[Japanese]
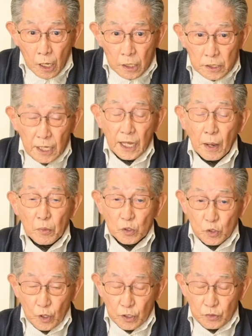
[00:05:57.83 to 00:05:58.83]
でヤモリ
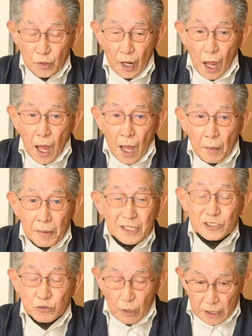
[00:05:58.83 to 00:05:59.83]
のようそれが目に
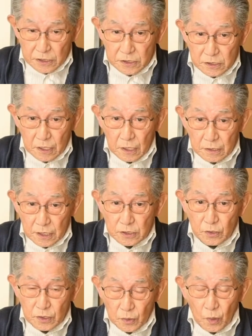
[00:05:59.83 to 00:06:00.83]
つくわけです。で
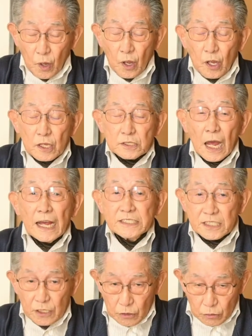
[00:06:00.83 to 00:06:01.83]
それを探
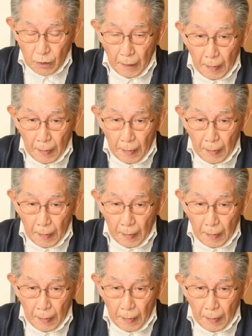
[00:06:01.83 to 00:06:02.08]
しに行くわ